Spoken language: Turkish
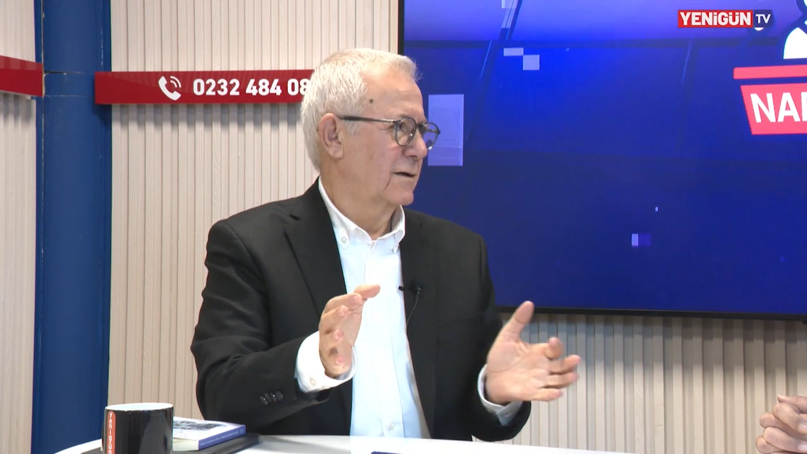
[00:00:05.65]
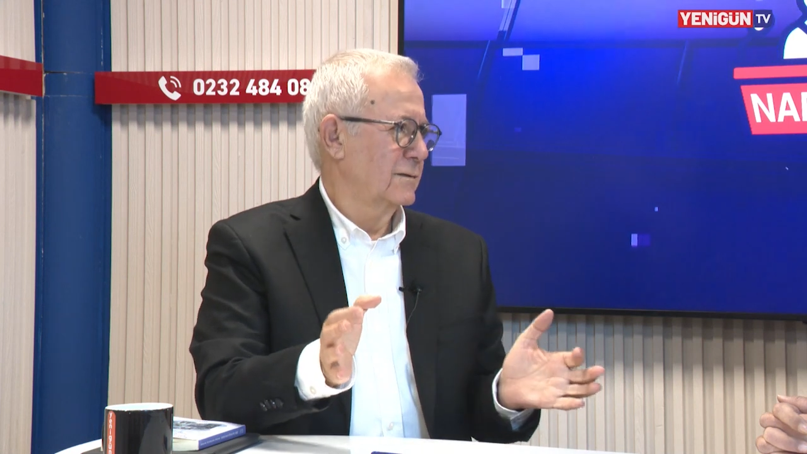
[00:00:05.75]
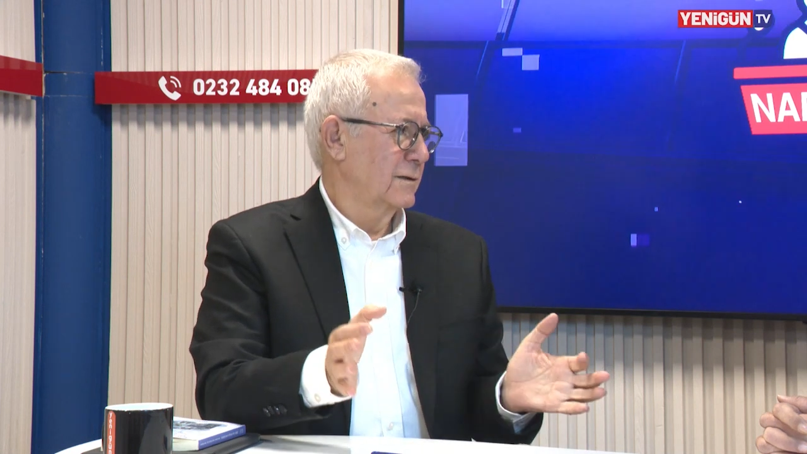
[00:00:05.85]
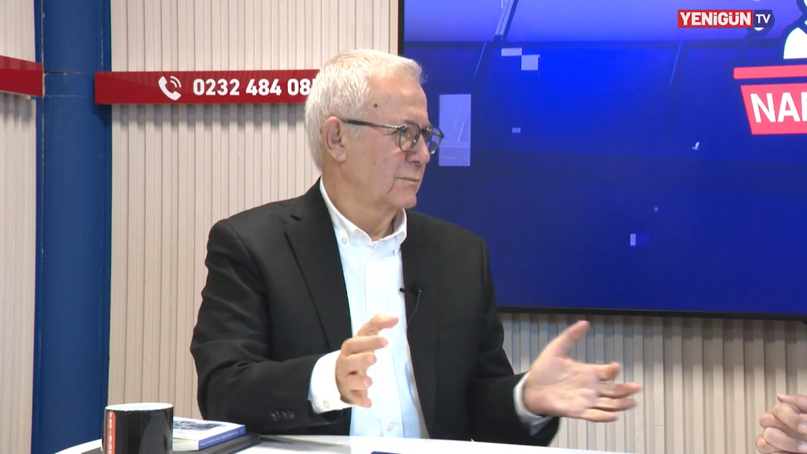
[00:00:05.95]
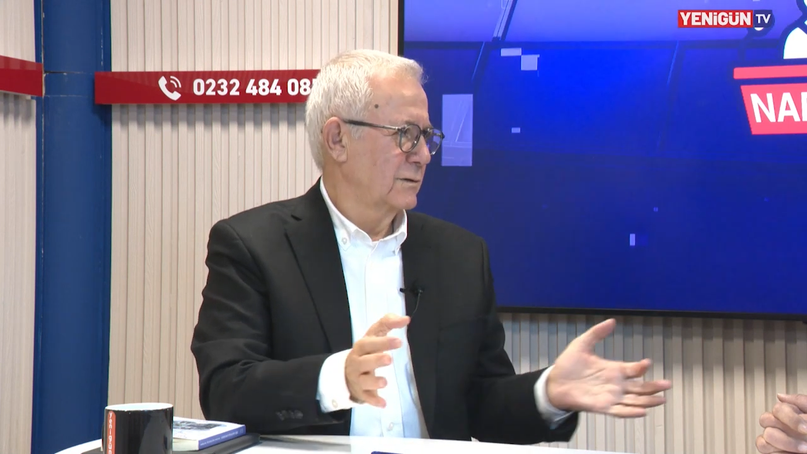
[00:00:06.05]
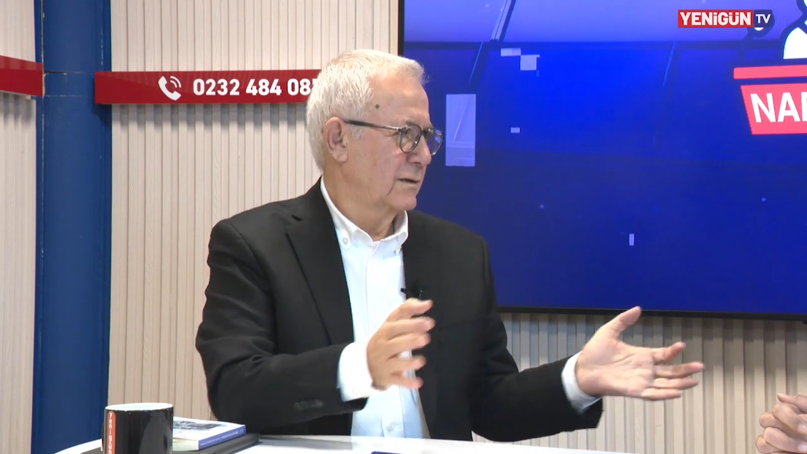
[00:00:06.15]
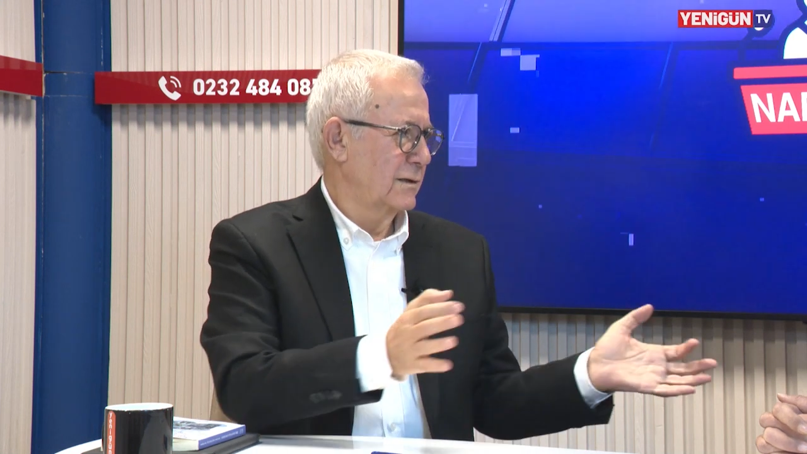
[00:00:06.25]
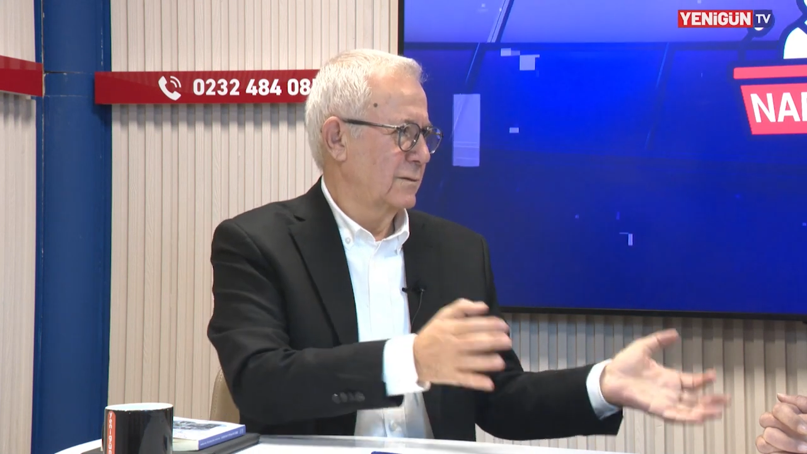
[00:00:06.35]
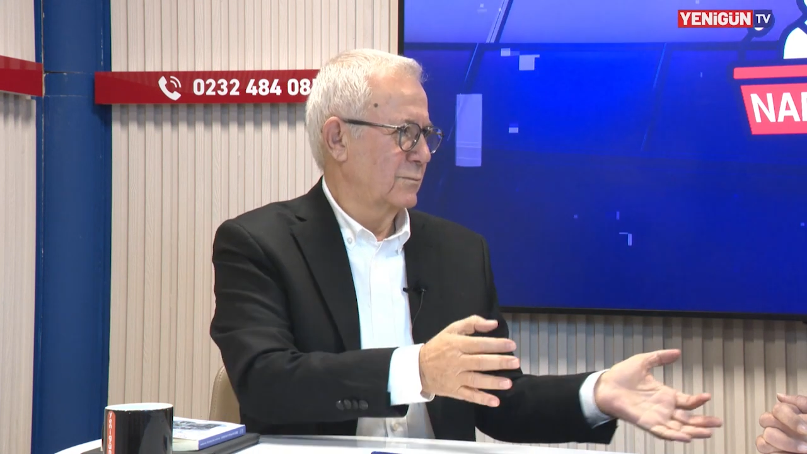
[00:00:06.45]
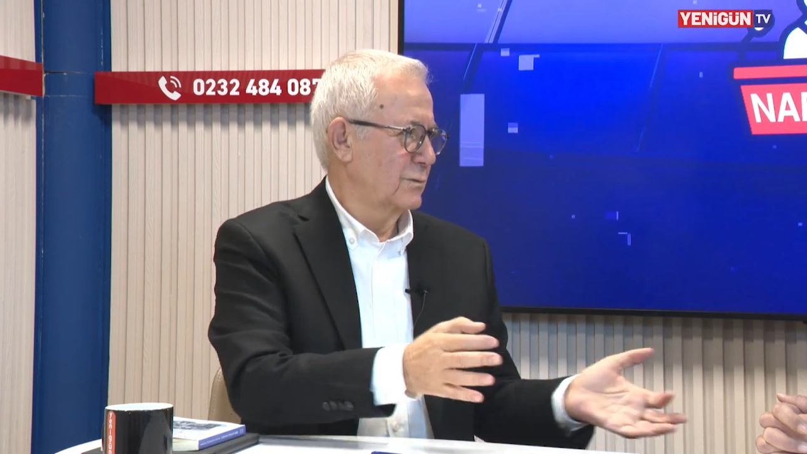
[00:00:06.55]

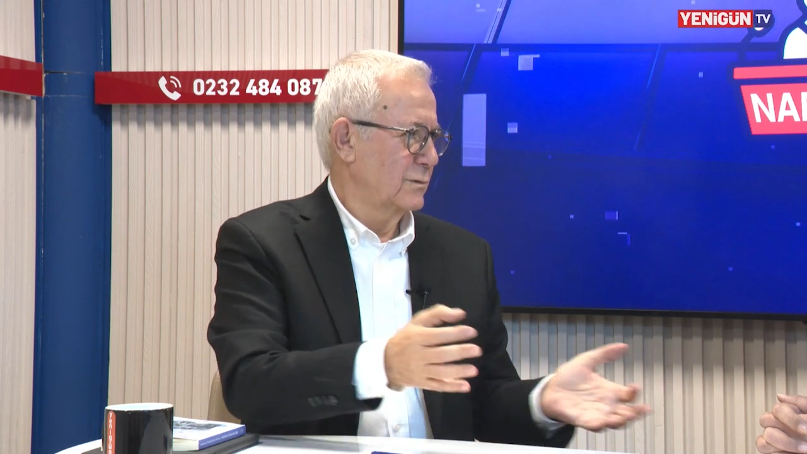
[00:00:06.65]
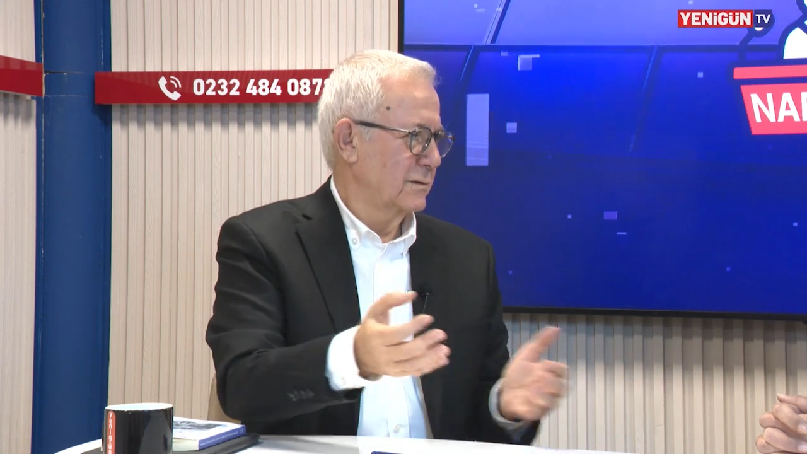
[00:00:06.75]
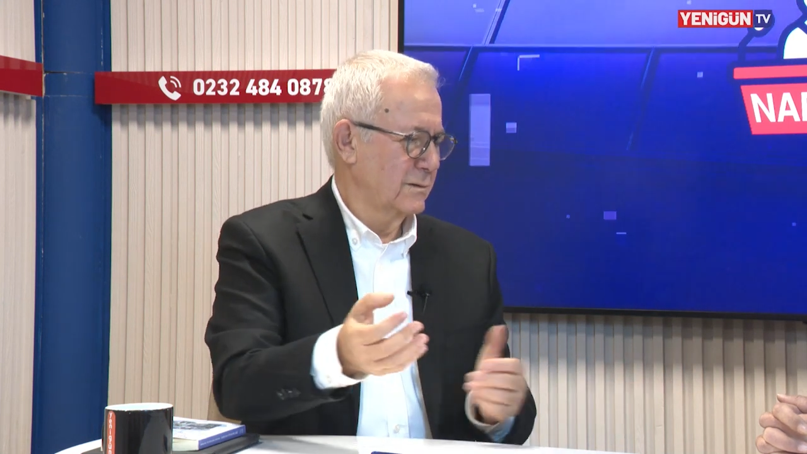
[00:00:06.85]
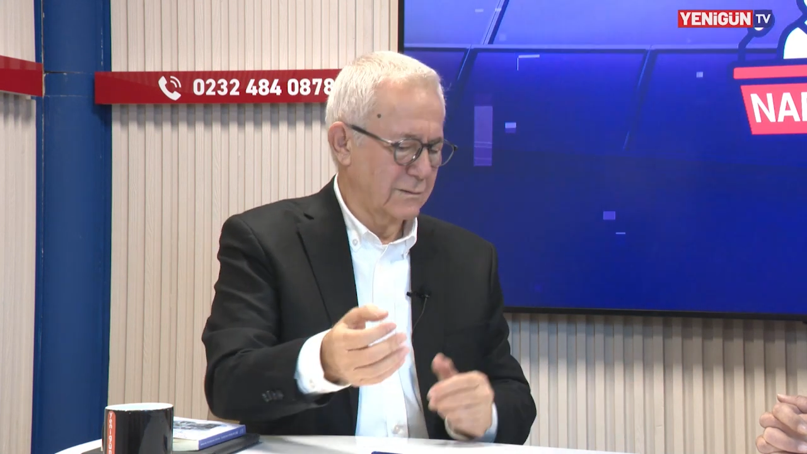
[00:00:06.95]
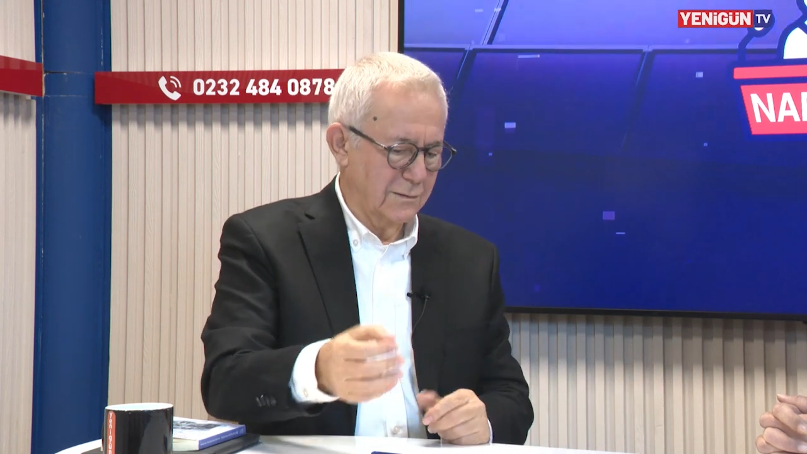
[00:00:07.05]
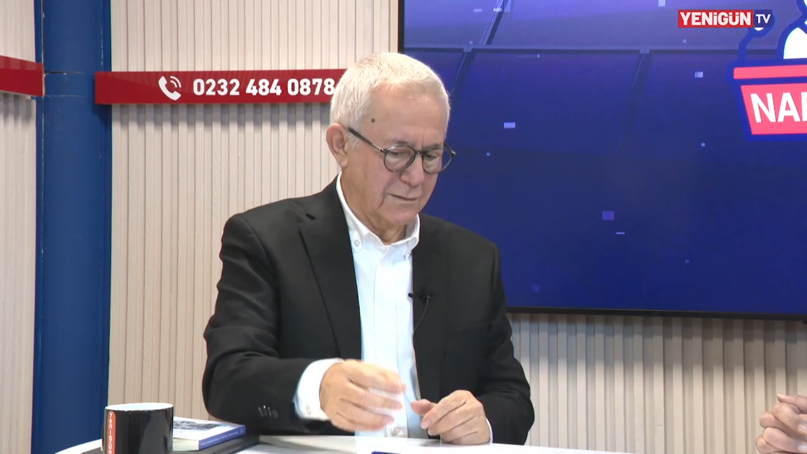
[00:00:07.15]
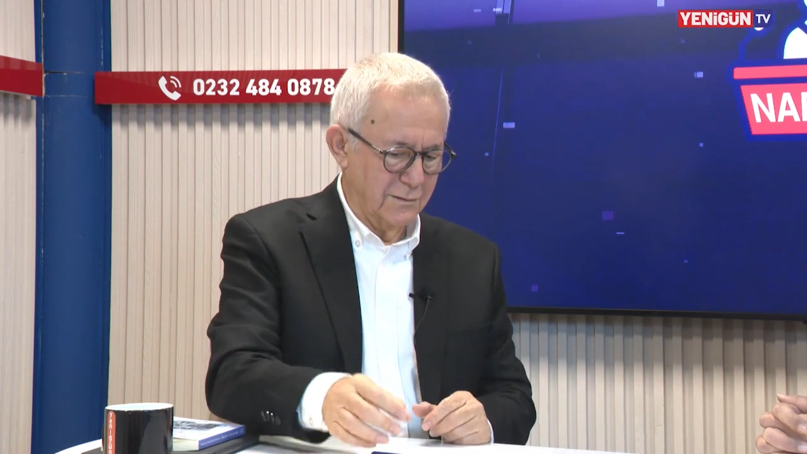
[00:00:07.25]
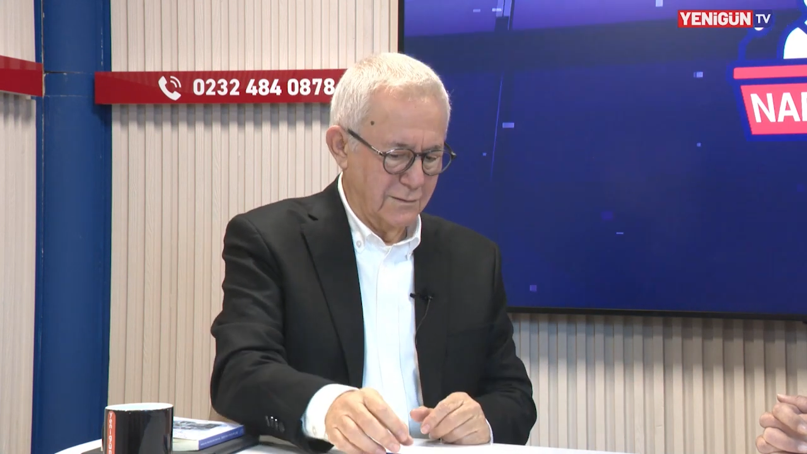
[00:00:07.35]
anlamında bunları e,